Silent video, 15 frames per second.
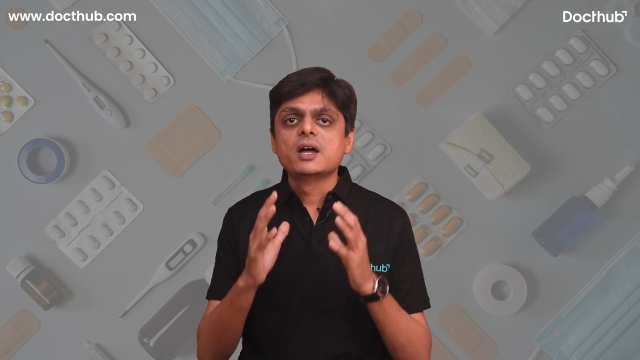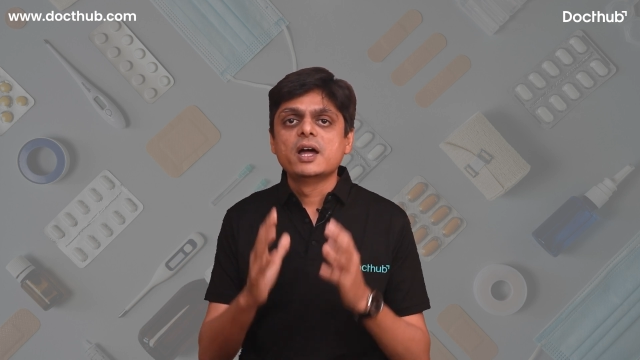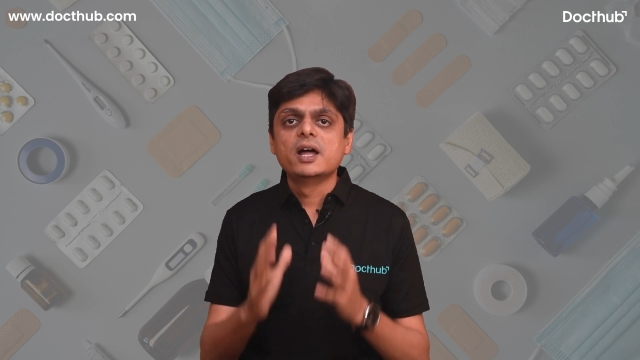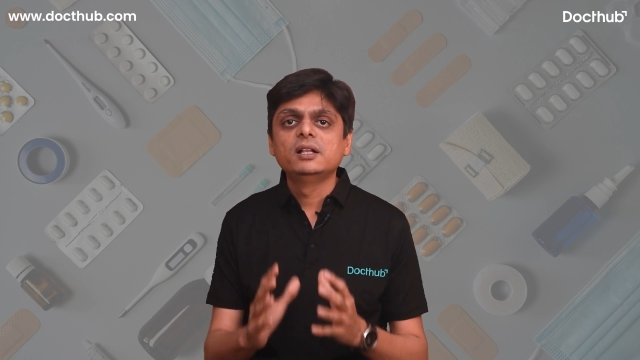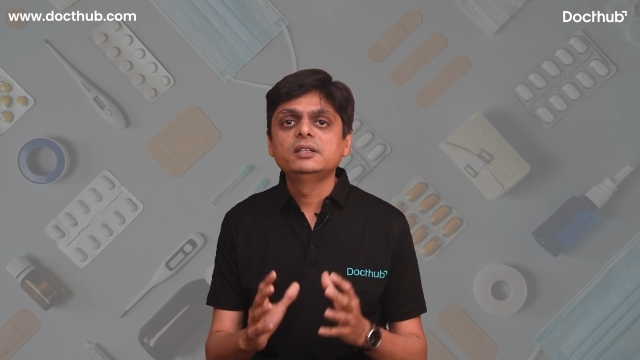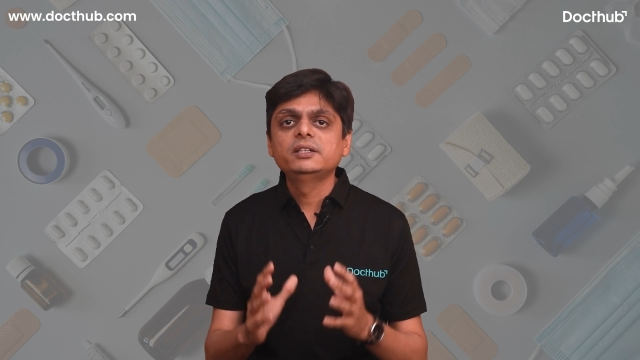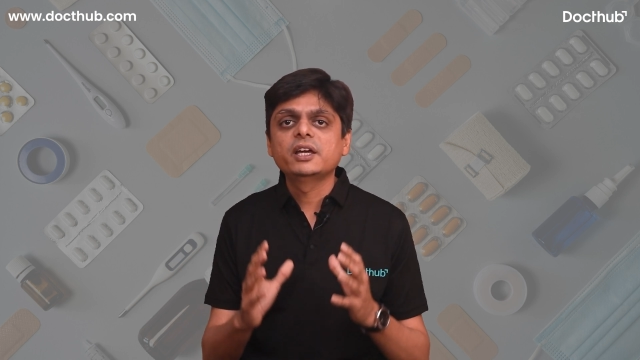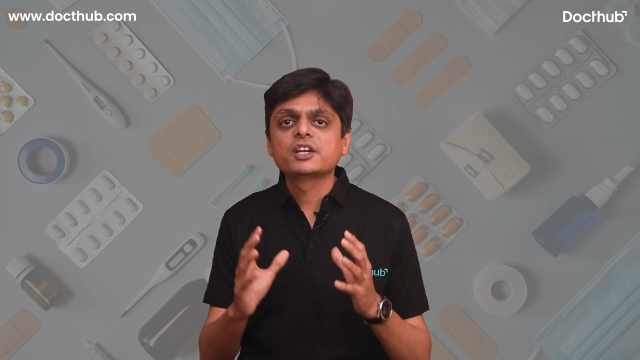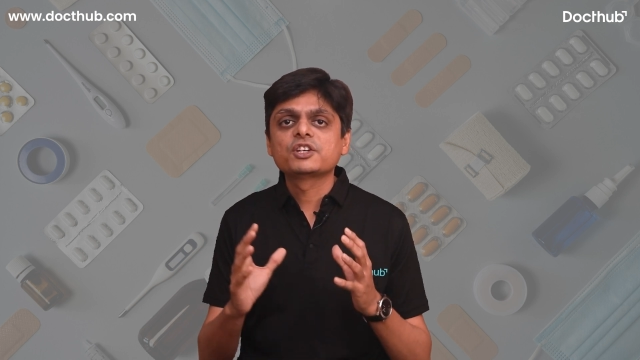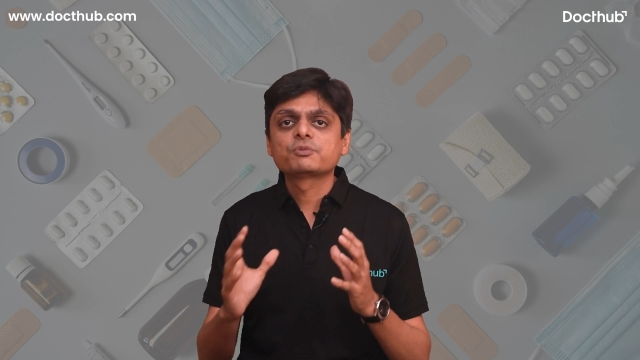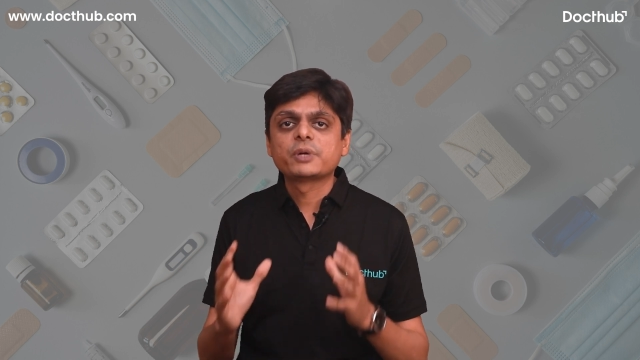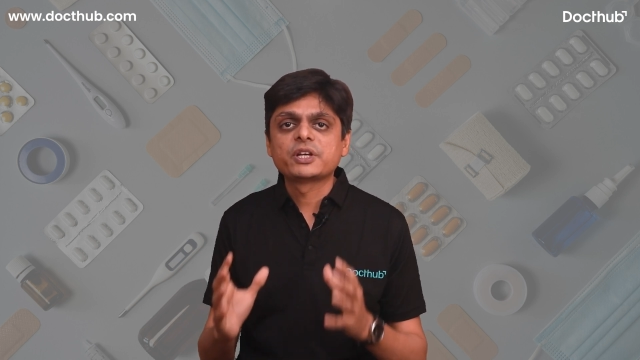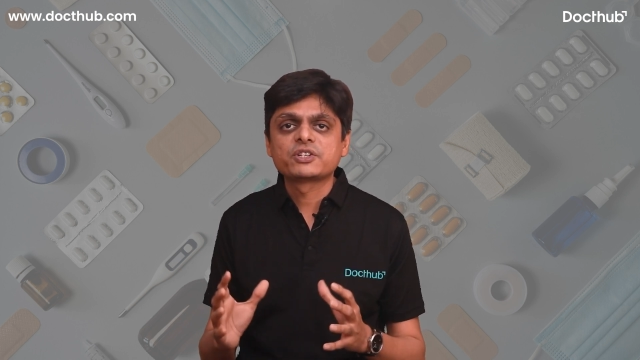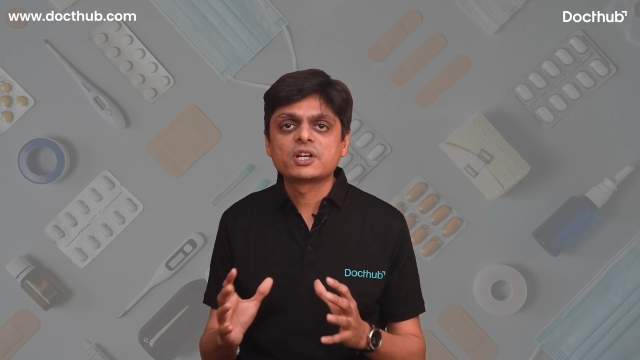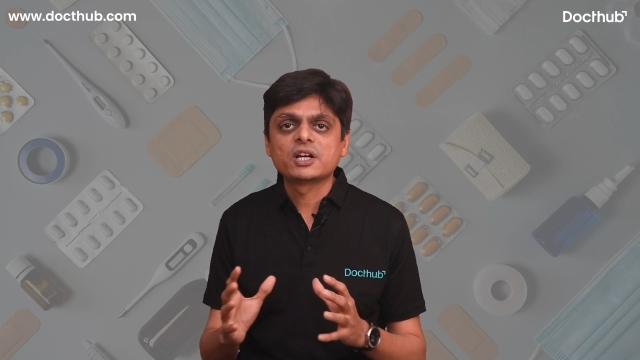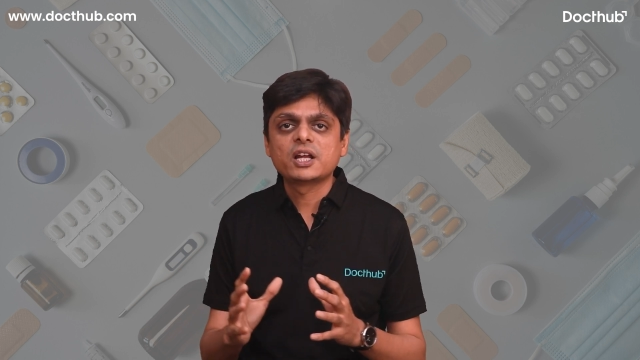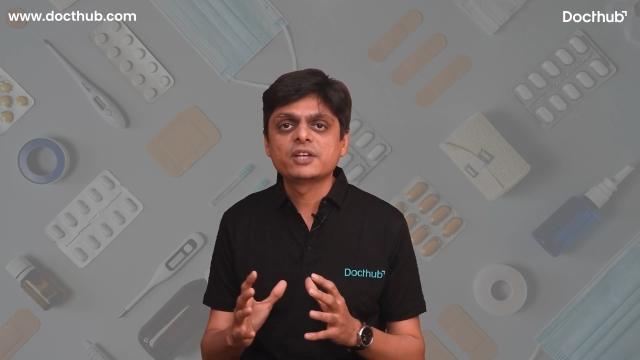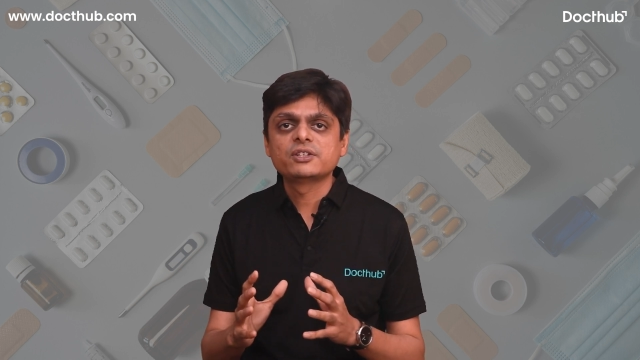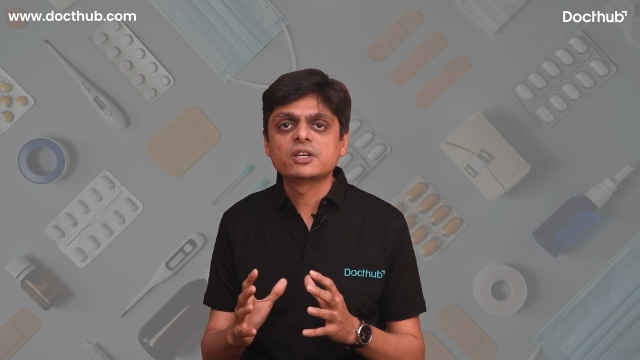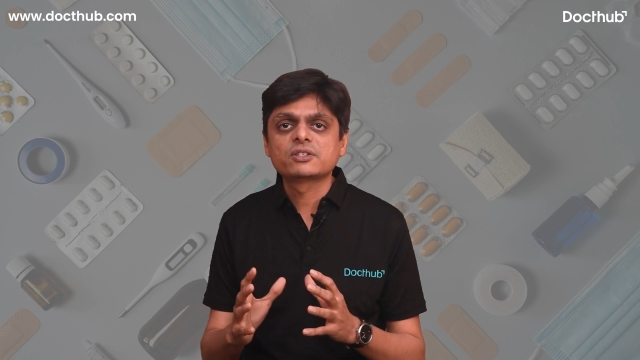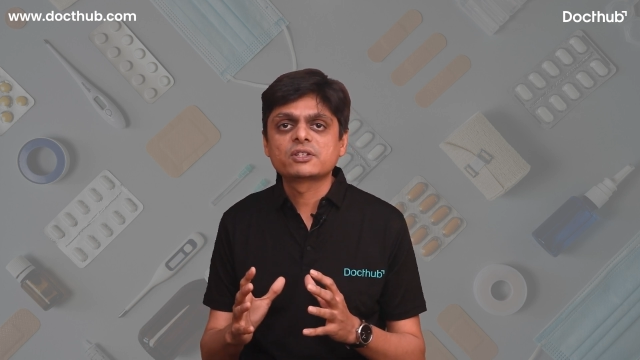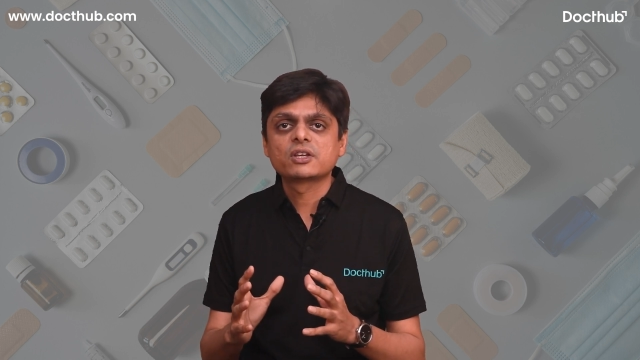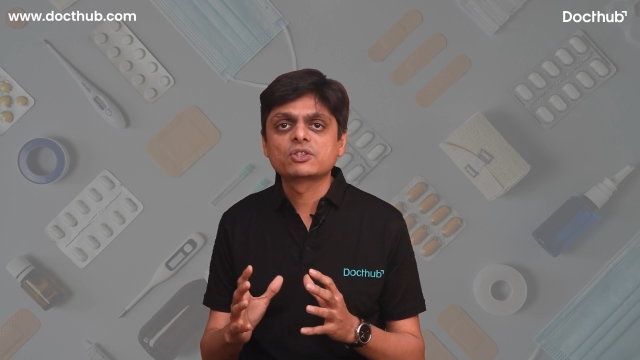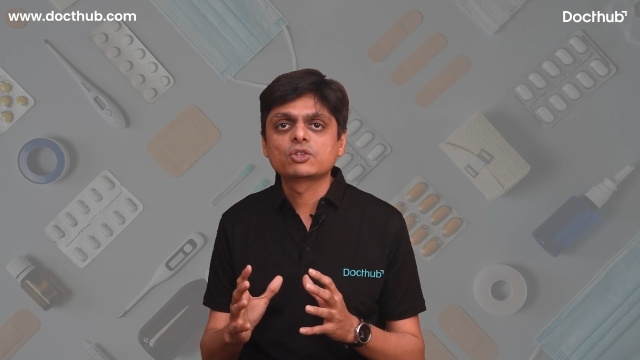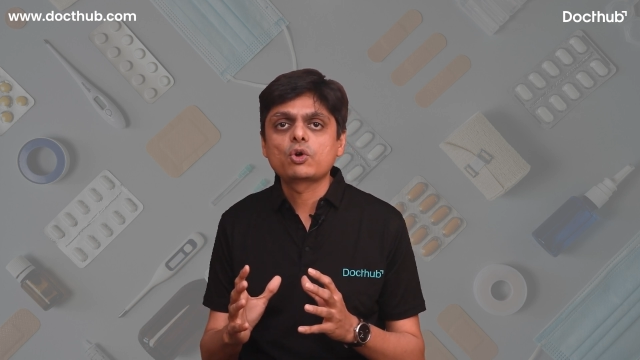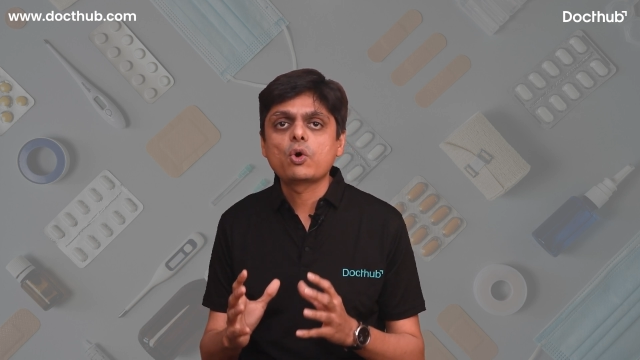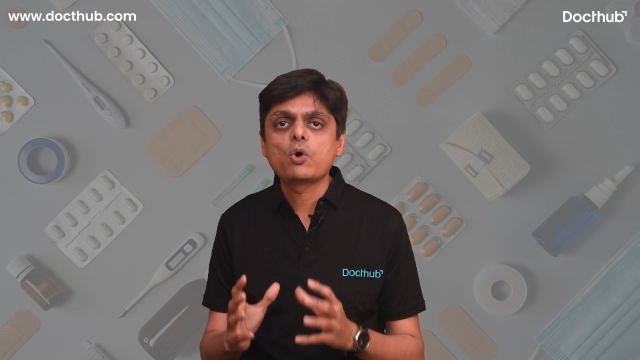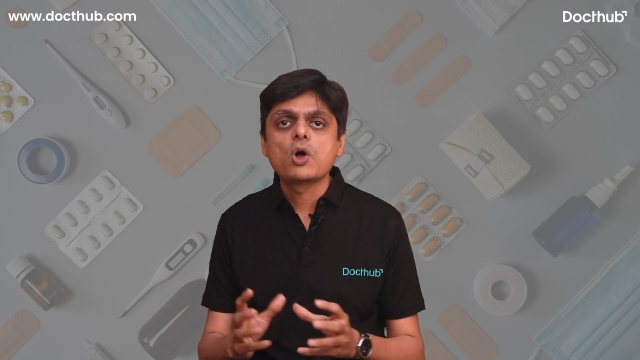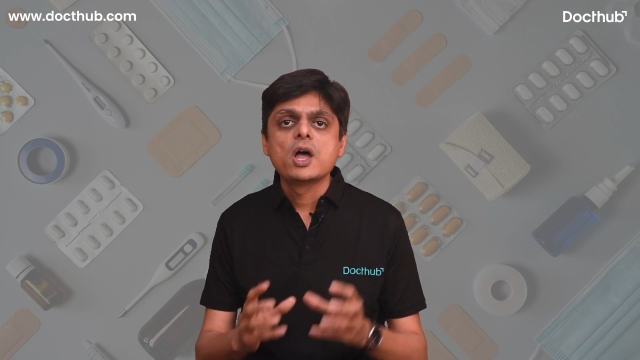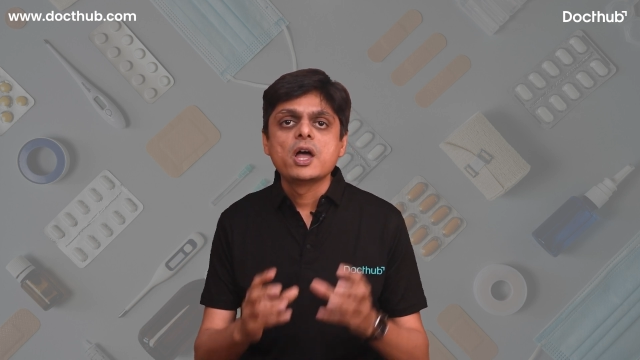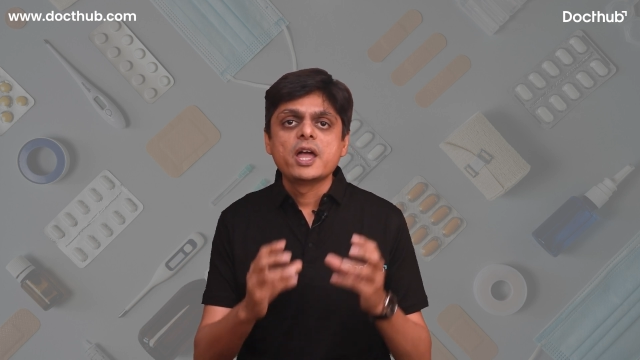हेल्थ केयर स्पेशलाइजेशन को